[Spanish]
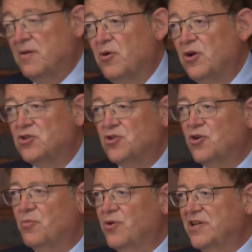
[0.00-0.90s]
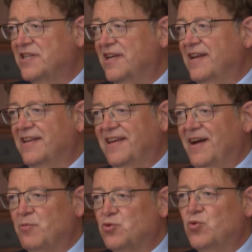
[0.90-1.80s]
Bueno, esto no puede ser,
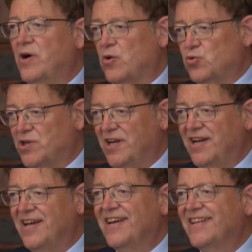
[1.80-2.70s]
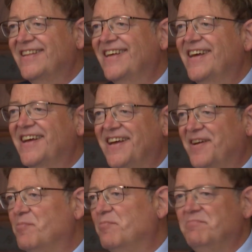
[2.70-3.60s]
digamos, un carrusel de,